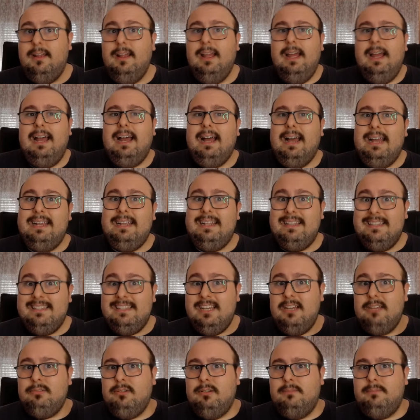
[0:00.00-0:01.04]
hai
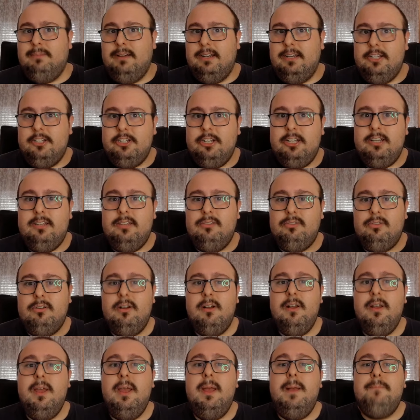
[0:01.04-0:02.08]
alzato il
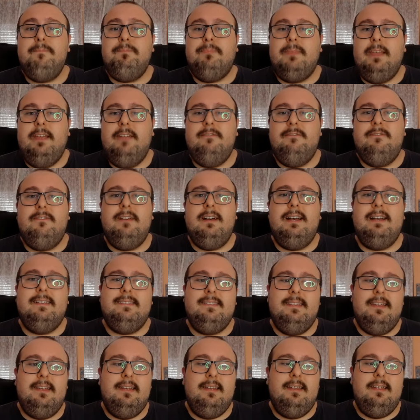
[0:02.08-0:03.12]
baricentro e in
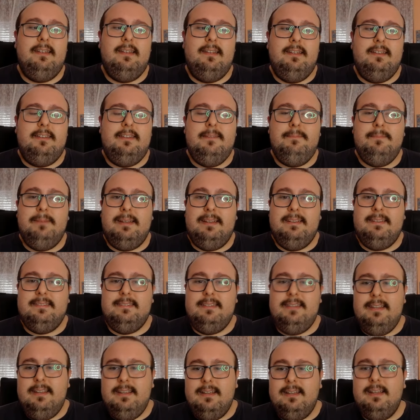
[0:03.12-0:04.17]
fase eh, di
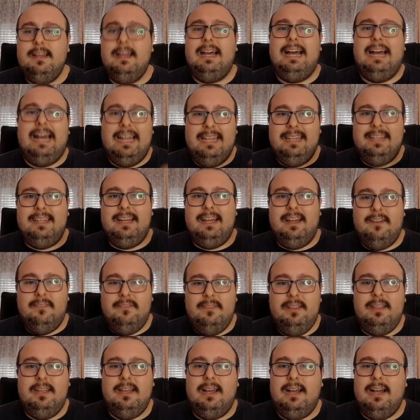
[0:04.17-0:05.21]
pressing
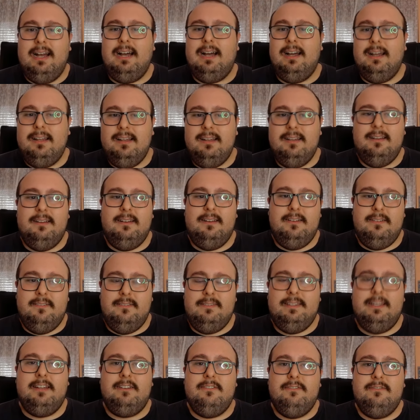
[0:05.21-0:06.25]
andavi a eh,
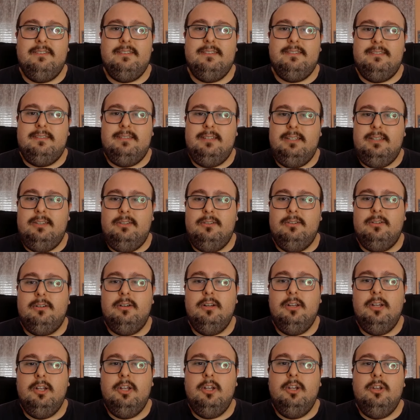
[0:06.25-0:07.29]
dar fastidio
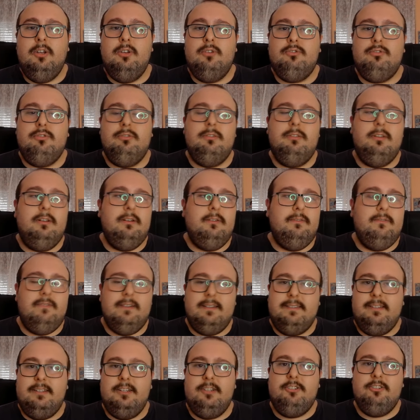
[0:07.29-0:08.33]
sul
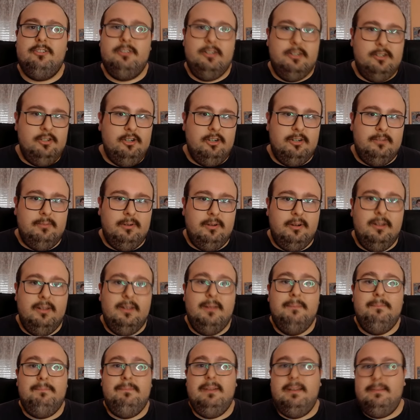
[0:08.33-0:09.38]
fraseggio del Como.
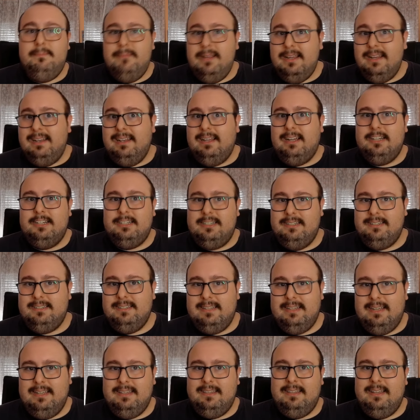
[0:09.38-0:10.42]
Per me là c'è
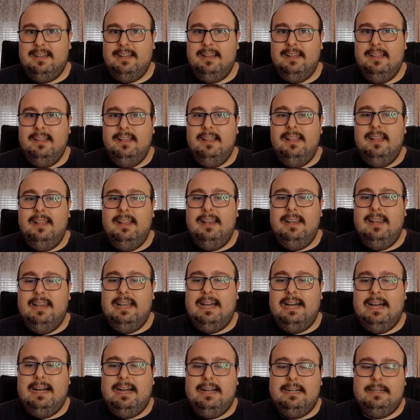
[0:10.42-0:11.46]
stata
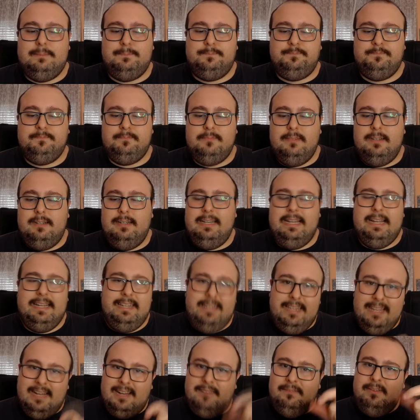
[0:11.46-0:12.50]
la, la
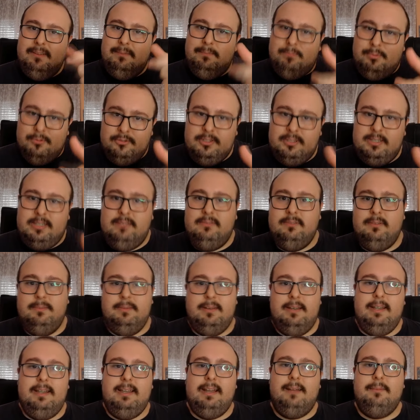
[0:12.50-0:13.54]
chiave in positivo
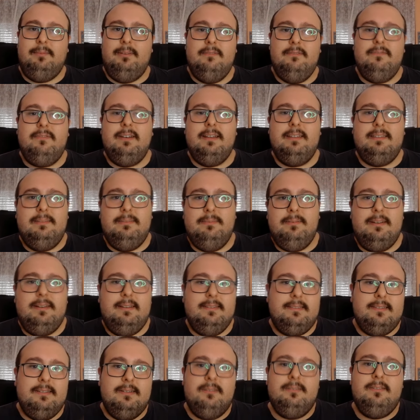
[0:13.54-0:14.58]
per il Napoli. Infatti, poi nel
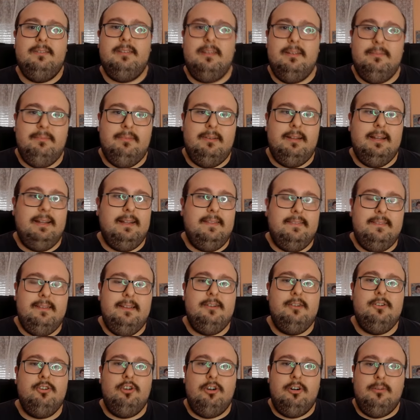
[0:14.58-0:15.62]
secondo tempo, ragazzi,
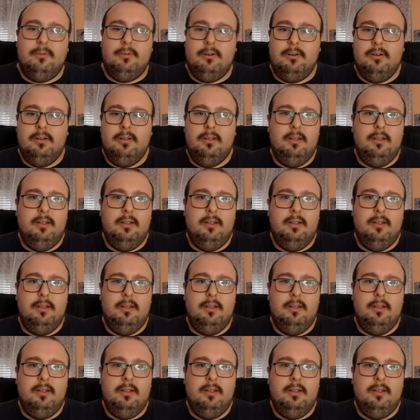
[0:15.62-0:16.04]
il Como